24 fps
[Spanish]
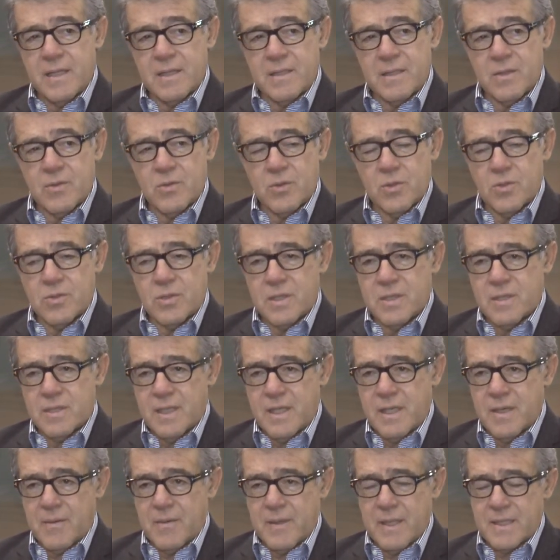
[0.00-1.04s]
ese entonces
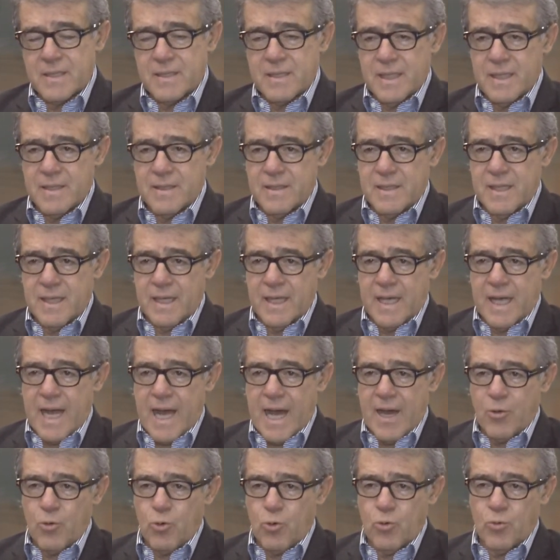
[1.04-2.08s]
era bastante
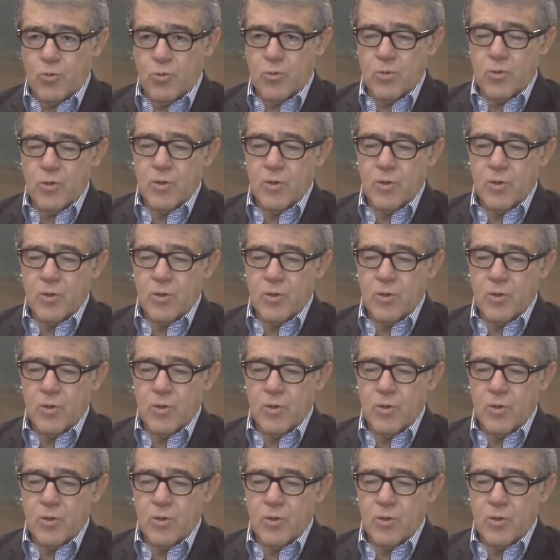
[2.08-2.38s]
caro.